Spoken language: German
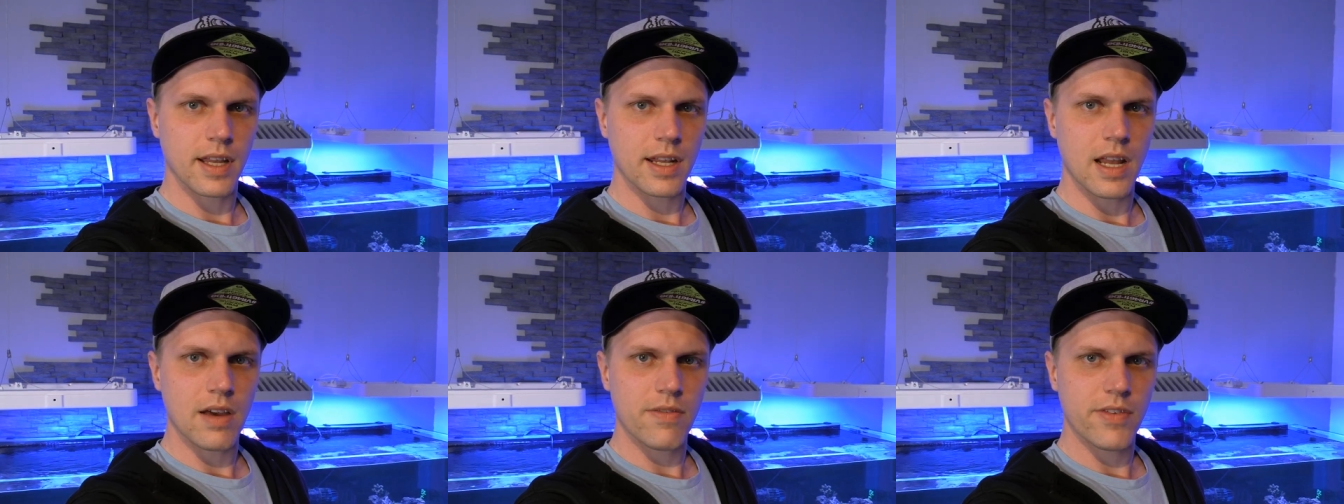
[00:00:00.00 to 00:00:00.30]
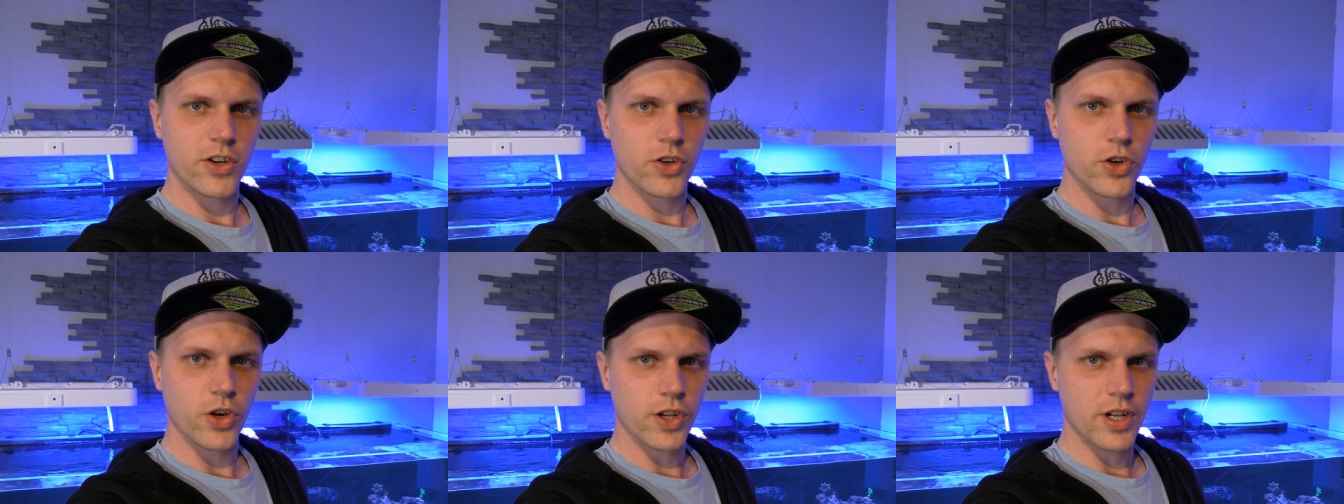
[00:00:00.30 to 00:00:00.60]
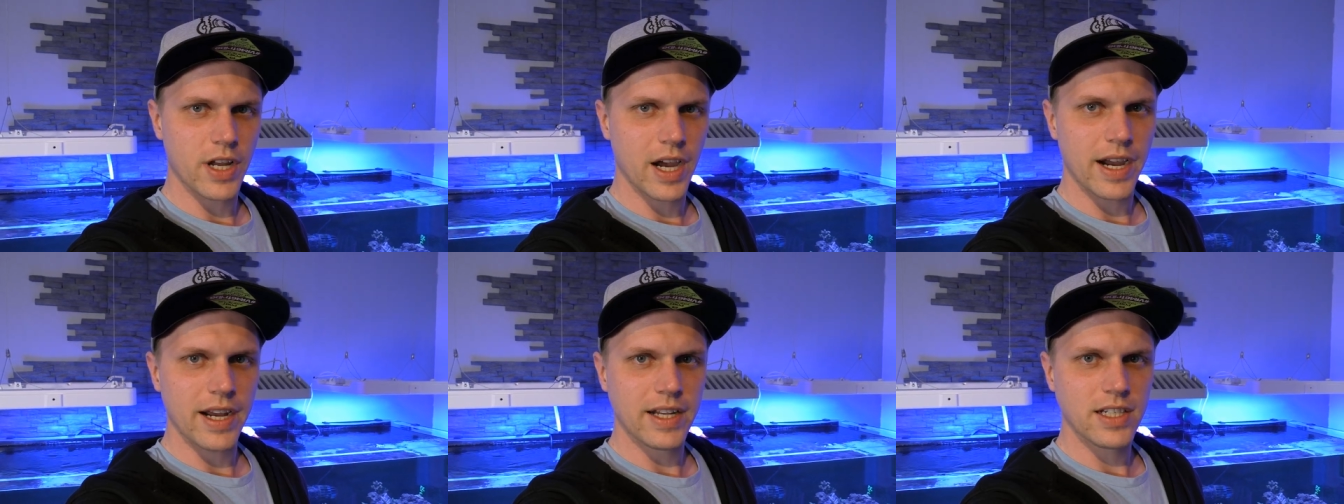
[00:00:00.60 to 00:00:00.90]
Dann haben wir
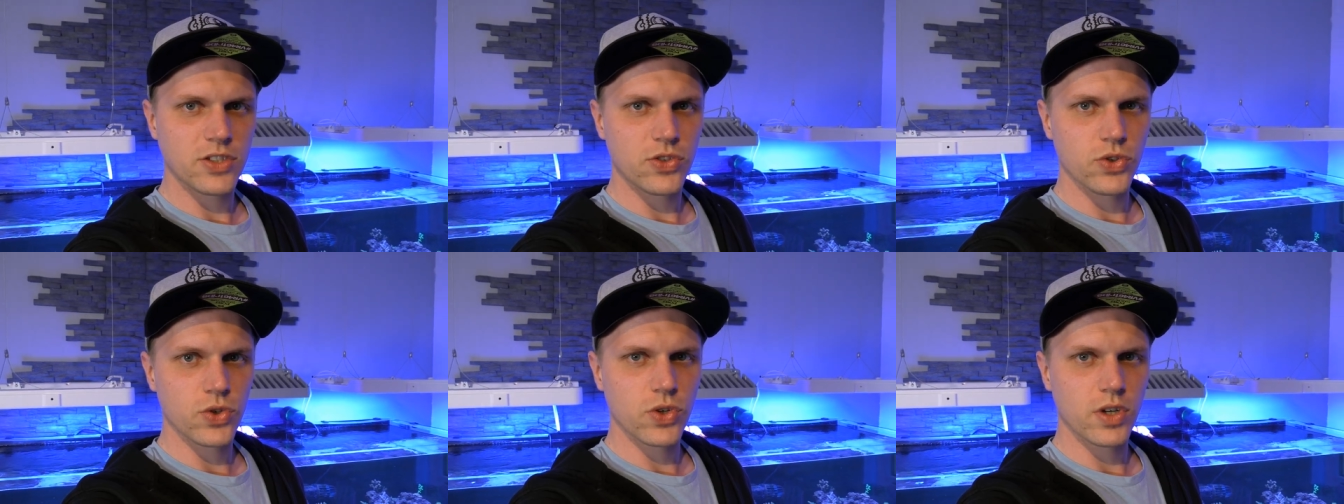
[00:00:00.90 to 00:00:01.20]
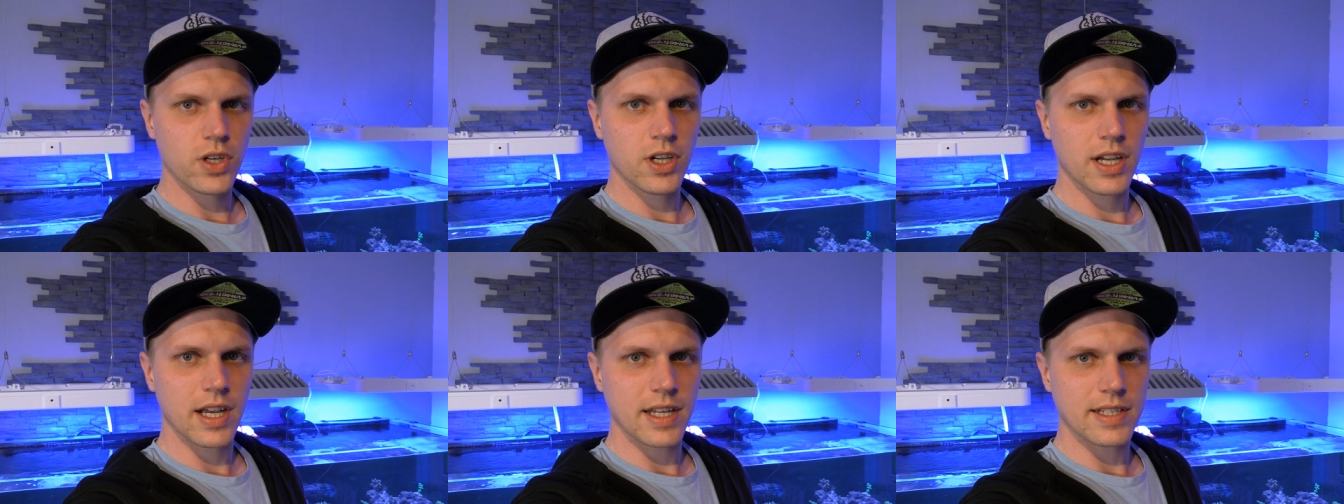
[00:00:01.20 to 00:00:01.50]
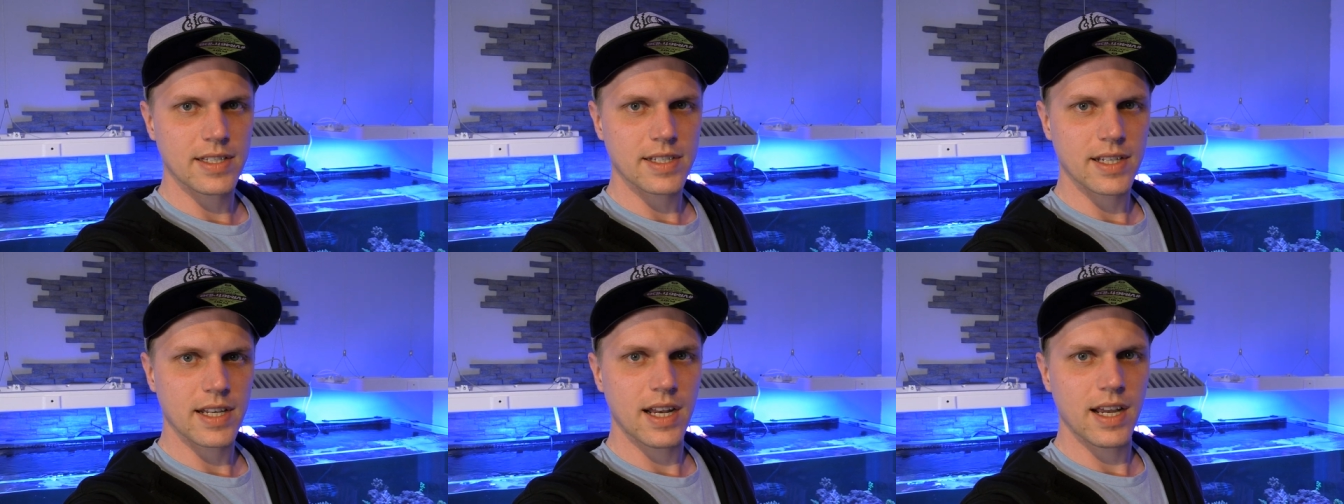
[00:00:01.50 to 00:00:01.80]
noch eine Heizung,
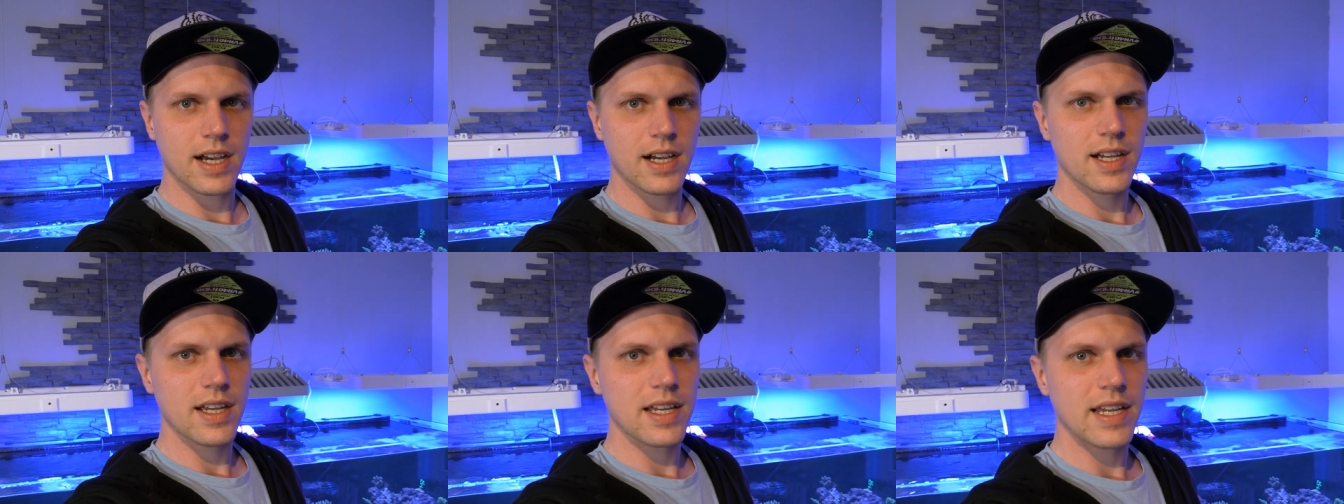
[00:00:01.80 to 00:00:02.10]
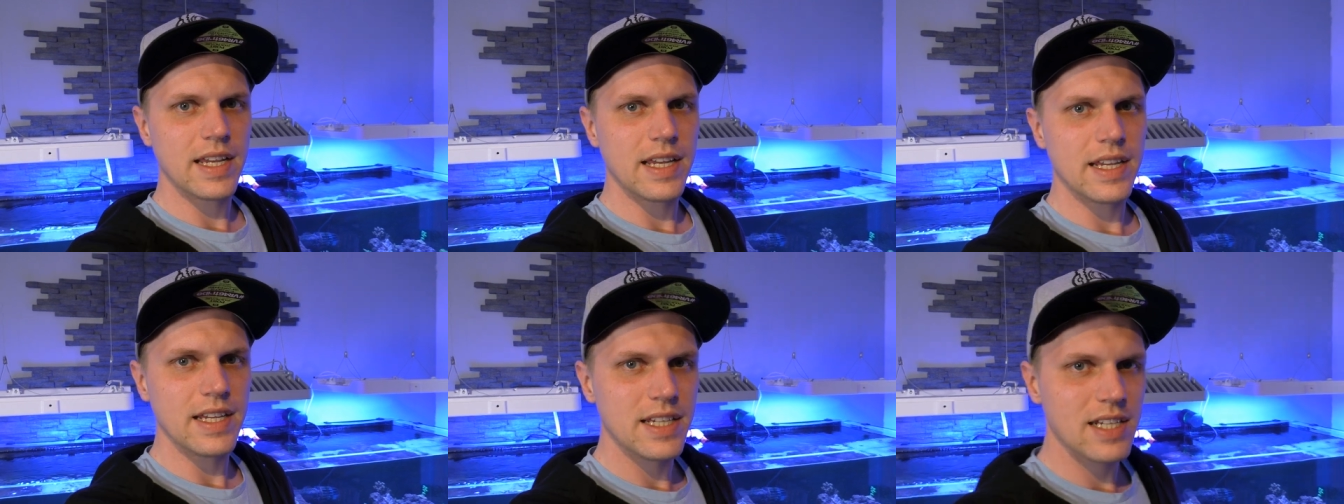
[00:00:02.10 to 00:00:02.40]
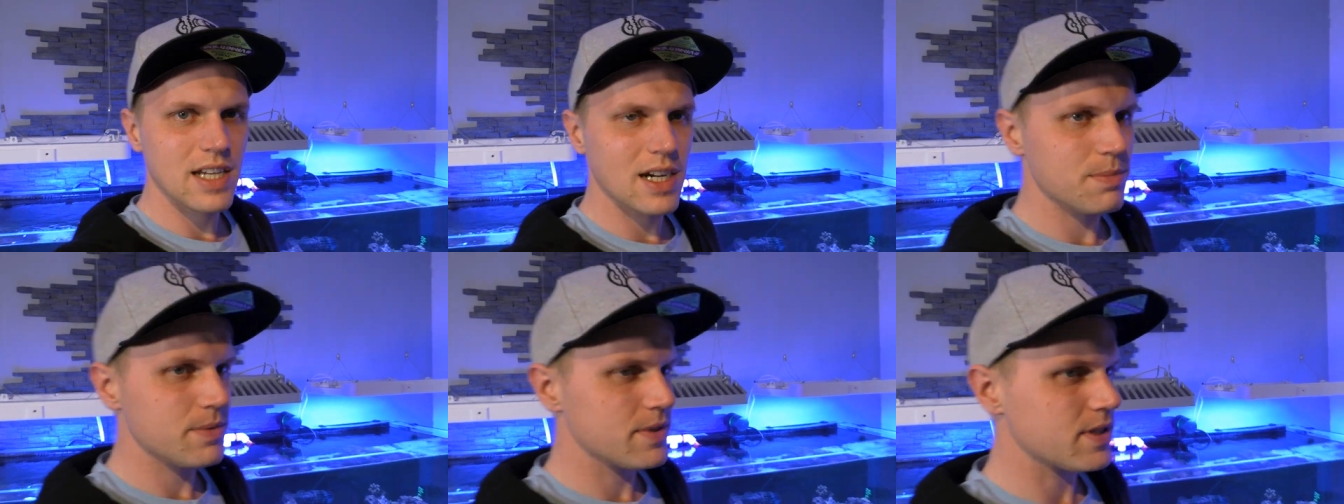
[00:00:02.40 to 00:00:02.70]
ganz klar.
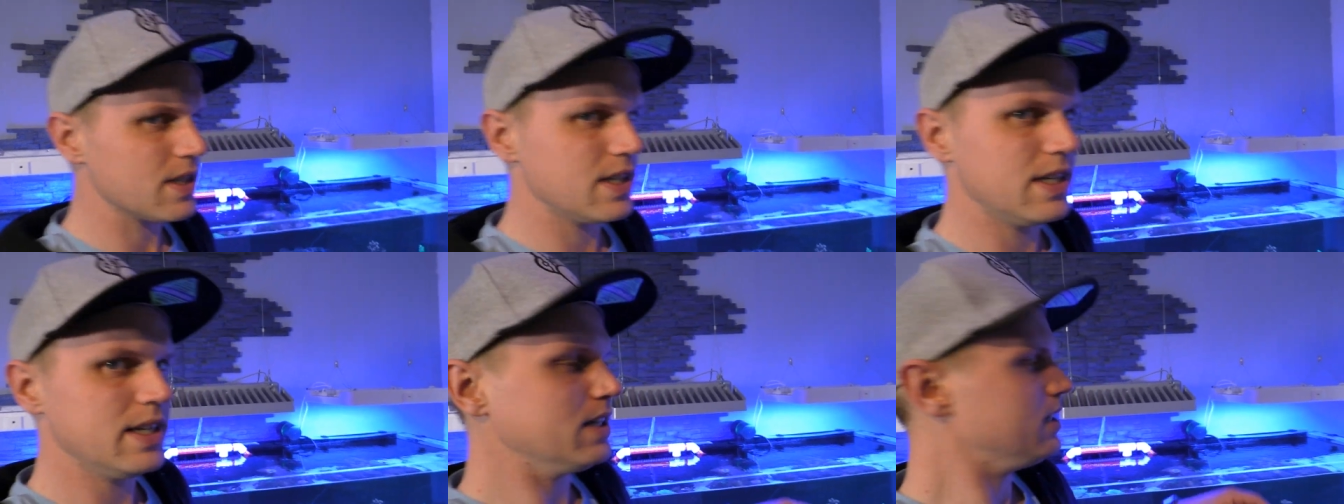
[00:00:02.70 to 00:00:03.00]
Ich habe sie